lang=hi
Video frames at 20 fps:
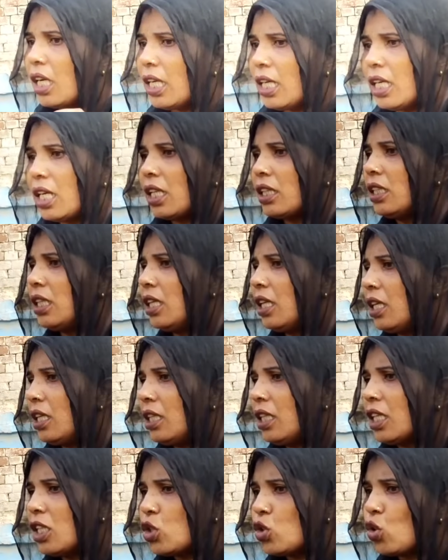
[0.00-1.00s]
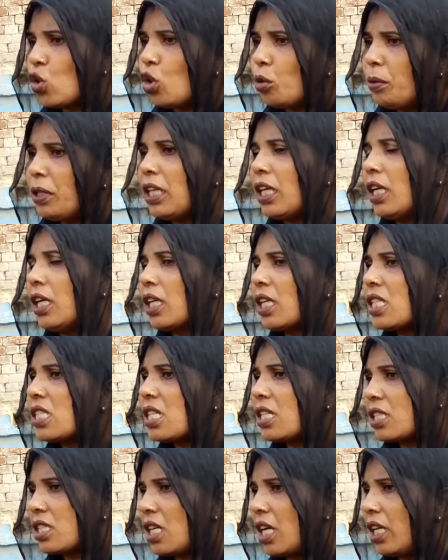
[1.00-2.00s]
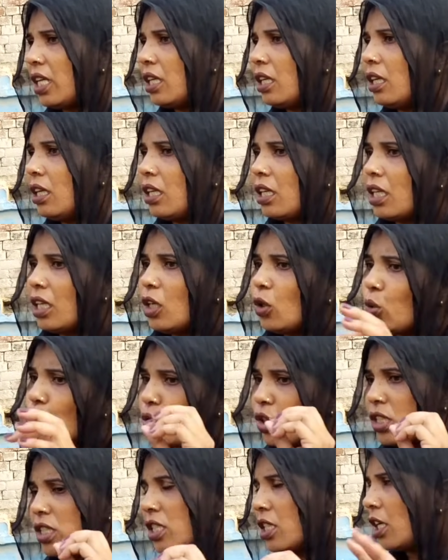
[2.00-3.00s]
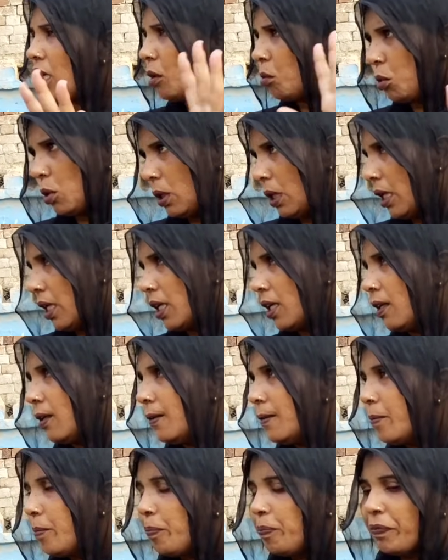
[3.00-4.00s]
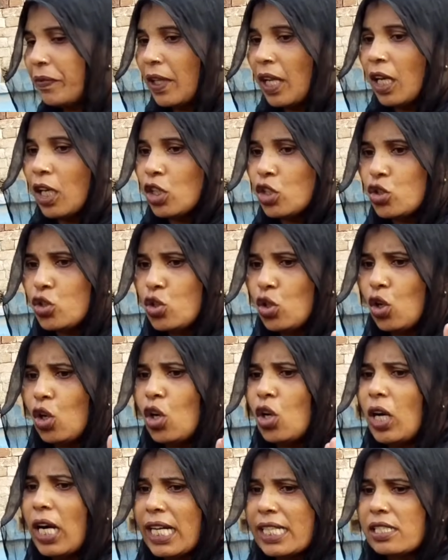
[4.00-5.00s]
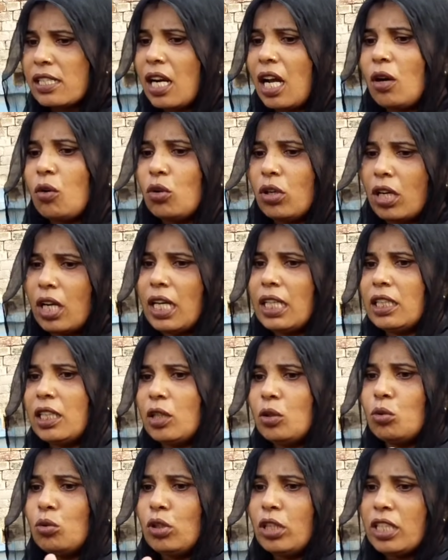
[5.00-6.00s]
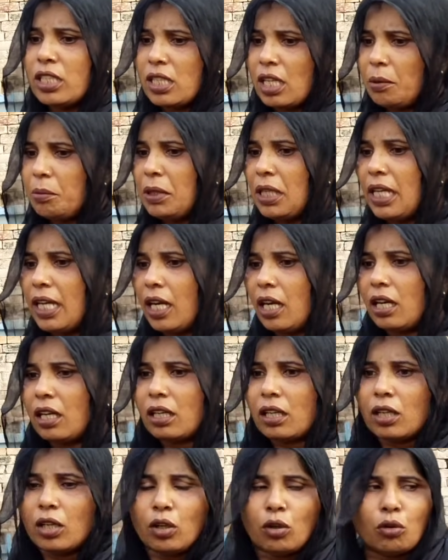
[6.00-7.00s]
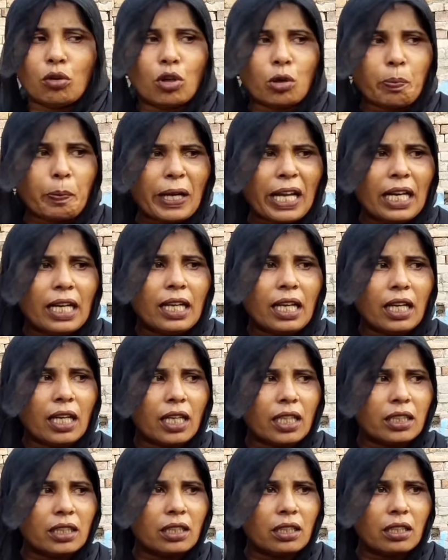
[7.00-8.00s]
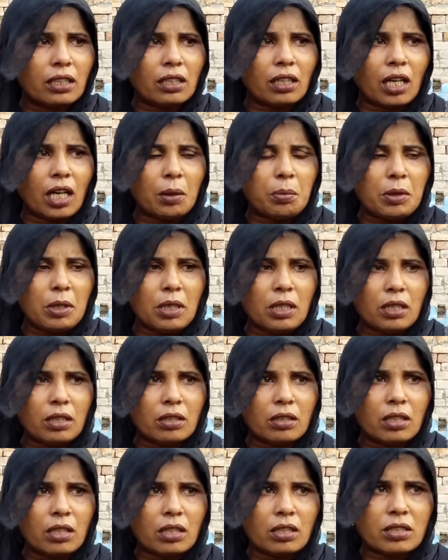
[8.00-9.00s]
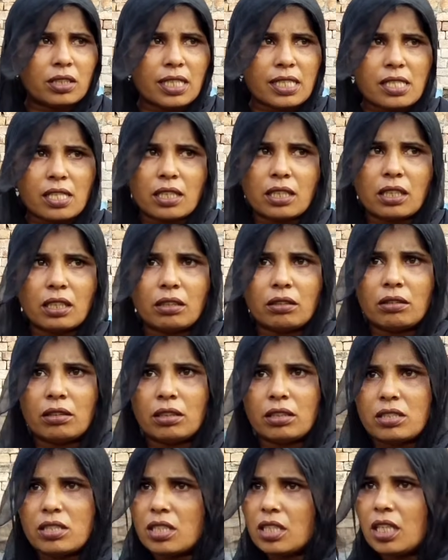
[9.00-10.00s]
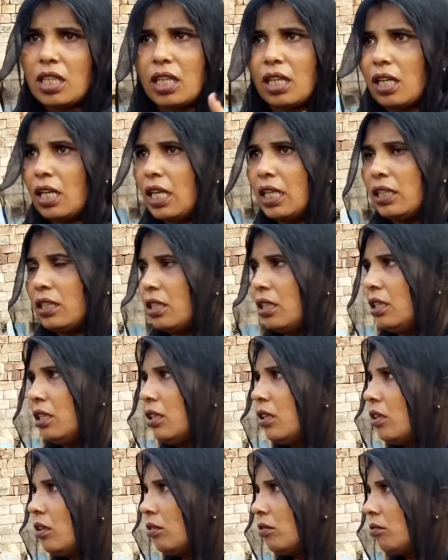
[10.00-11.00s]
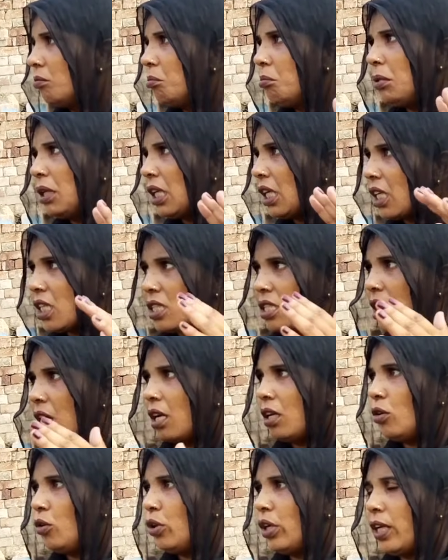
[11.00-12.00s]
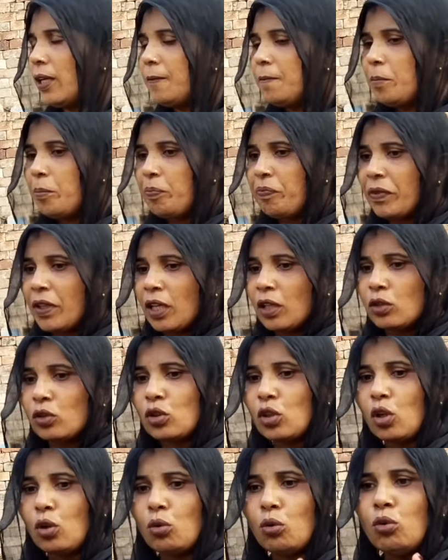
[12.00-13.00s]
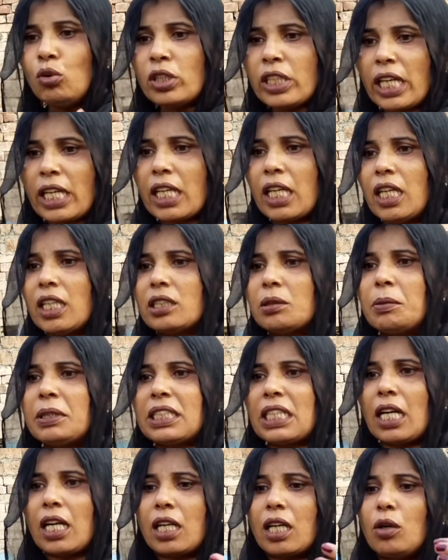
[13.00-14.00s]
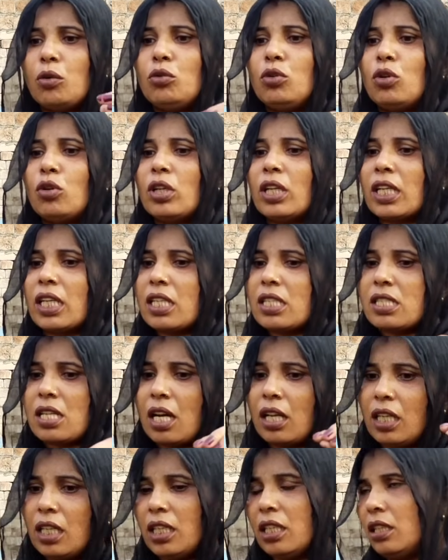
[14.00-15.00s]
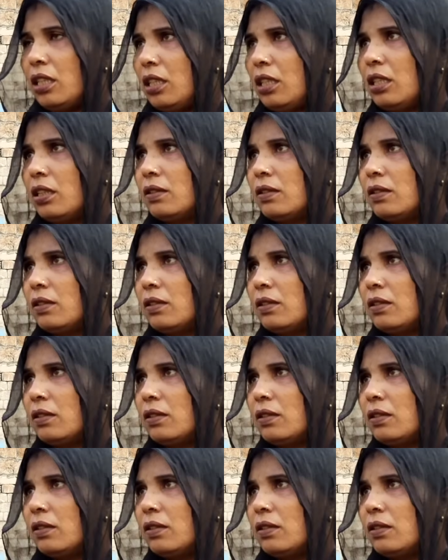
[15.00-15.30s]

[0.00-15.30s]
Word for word: का लेना देना नहीं है जो भी कहेंगे सच्चाई कहेंगे ओरिजिनल बोलेंगे बिल्कुल जो आज राहुल गांधी को लीता मिला और पहले अभी जैसे जीरी लगाई थी मेरे किसानों ने तो उनके खेत में जाकर उन्होंने किसानी की